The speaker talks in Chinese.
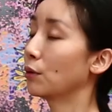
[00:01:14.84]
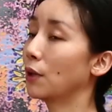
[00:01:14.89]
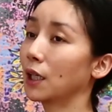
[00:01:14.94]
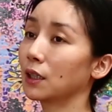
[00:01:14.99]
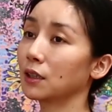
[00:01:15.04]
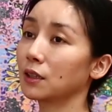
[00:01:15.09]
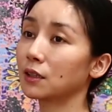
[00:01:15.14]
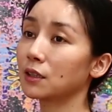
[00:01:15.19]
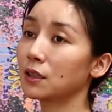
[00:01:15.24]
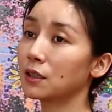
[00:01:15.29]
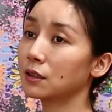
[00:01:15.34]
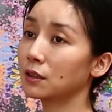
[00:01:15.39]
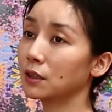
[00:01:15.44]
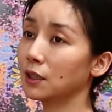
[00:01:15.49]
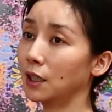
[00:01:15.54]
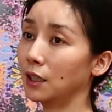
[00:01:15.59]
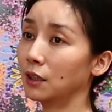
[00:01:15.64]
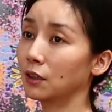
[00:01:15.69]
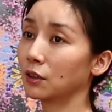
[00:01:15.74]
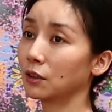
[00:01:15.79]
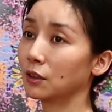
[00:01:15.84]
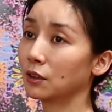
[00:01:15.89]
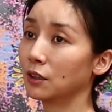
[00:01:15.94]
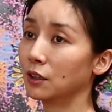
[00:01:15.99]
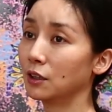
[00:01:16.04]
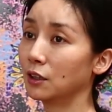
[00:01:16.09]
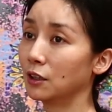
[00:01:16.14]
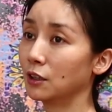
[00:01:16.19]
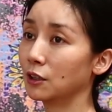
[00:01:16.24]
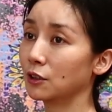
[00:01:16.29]
他的艺术作品
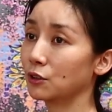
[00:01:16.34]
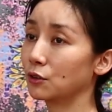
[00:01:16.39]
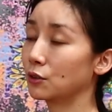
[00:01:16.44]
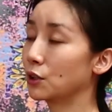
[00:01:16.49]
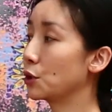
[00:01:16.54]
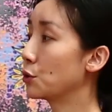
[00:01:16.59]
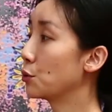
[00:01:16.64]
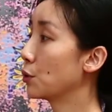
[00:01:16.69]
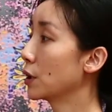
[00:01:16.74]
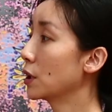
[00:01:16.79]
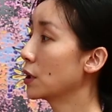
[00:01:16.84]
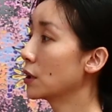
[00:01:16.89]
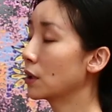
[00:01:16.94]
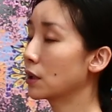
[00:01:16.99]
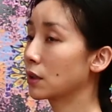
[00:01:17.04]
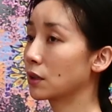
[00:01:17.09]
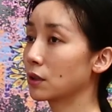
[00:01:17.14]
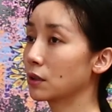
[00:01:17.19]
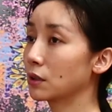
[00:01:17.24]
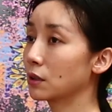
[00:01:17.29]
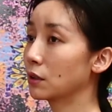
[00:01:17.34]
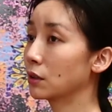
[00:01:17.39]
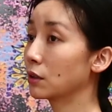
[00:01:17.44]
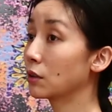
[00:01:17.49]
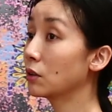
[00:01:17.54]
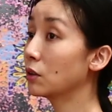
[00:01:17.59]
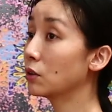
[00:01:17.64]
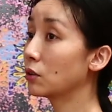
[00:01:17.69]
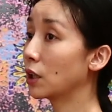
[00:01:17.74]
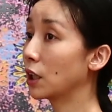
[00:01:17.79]
始终在传达着
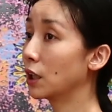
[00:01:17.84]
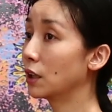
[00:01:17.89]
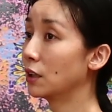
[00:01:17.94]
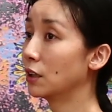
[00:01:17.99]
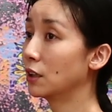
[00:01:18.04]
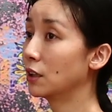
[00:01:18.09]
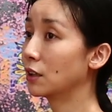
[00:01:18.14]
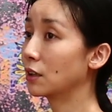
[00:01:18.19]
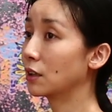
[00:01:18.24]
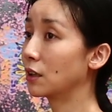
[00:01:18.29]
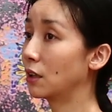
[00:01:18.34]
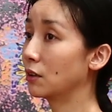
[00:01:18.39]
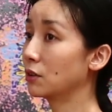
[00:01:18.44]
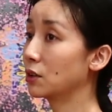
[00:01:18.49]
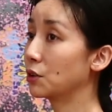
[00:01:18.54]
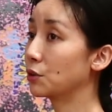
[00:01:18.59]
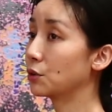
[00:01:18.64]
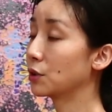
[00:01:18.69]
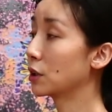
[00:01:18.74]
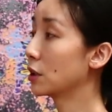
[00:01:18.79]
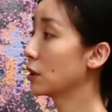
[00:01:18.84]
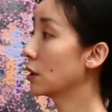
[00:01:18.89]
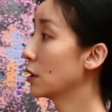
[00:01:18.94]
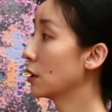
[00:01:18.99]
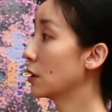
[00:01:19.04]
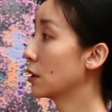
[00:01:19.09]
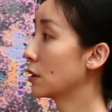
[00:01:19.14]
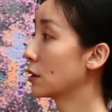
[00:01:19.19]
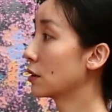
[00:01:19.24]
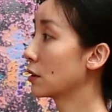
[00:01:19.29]
中华传统的艺术
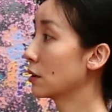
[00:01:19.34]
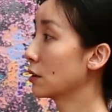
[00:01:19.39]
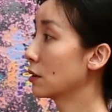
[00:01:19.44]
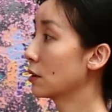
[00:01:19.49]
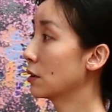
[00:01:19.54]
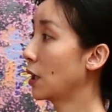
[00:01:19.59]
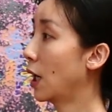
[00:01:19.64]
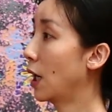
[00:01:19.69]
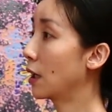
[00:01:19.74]
哲学观。